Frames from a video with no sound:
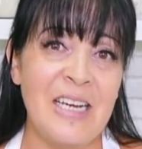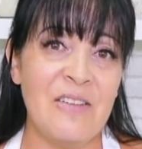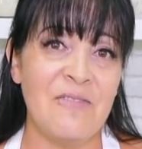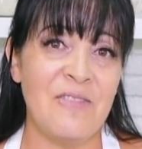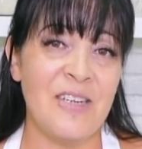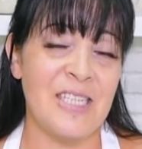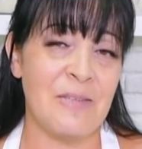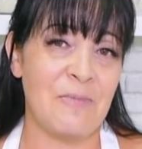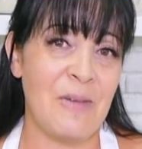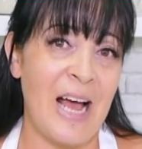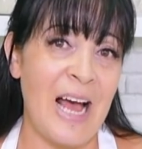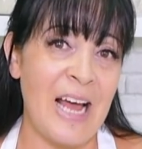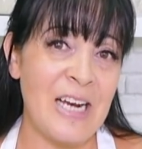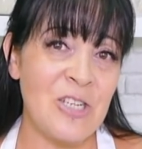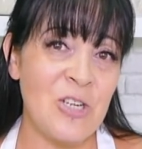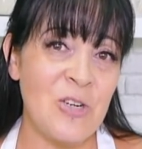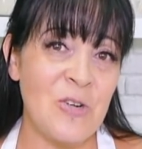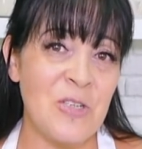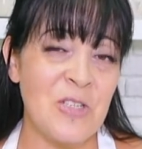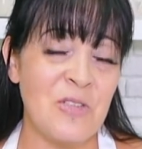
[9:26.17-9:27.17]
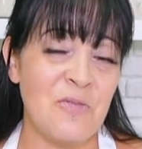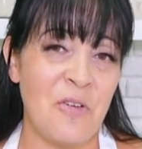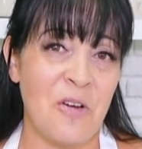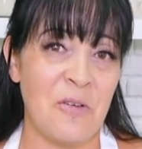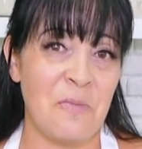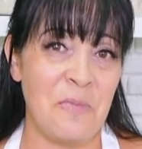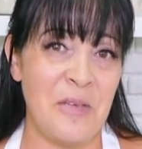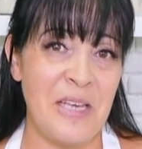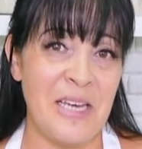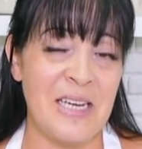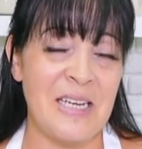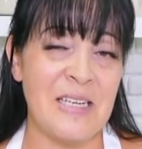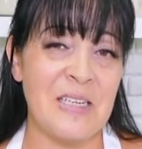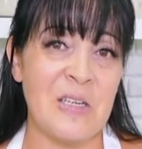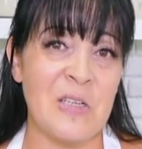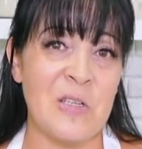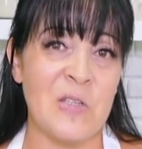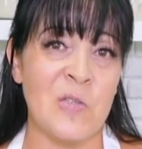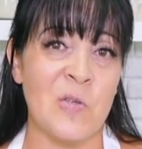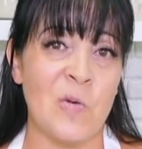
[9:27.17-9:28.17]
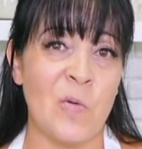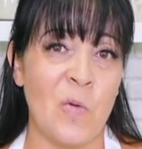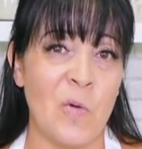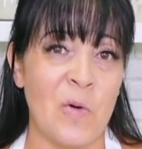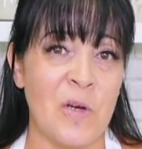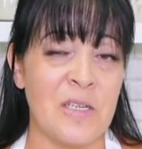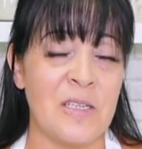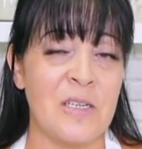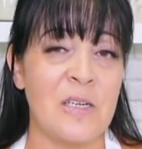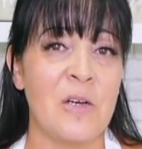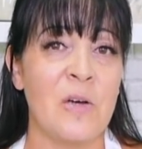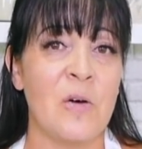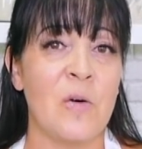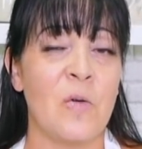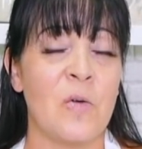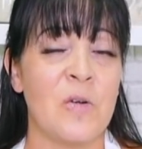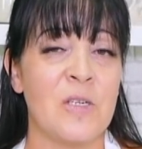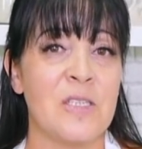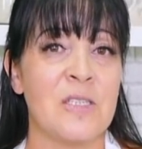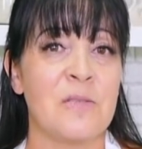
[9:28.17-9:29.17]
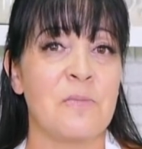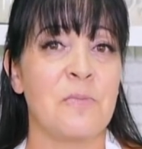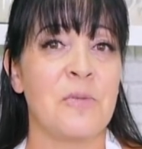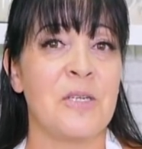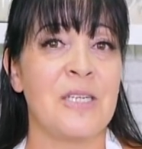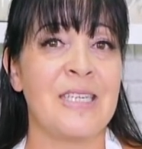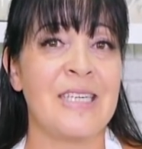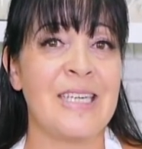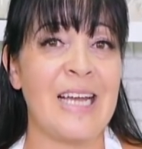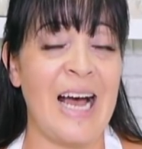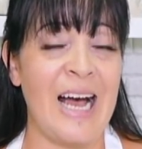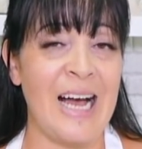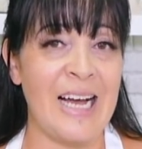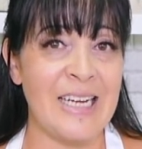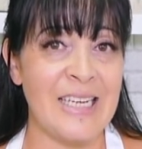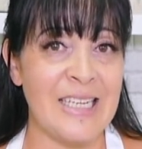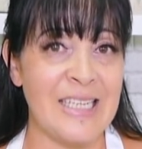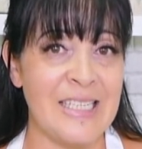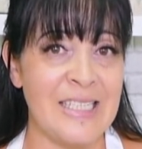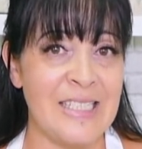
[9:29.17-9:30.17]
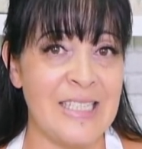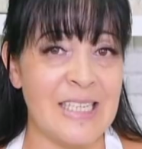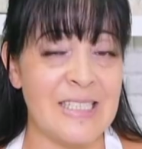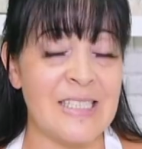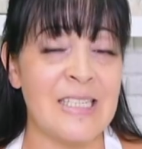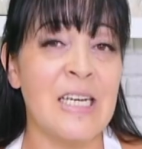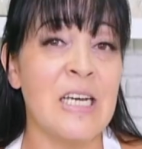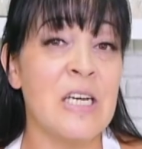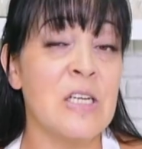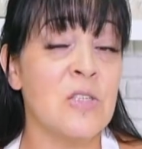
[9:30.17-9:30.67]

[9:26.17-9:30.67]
wird im Anschluss von mir gezogen und benachrichtigt.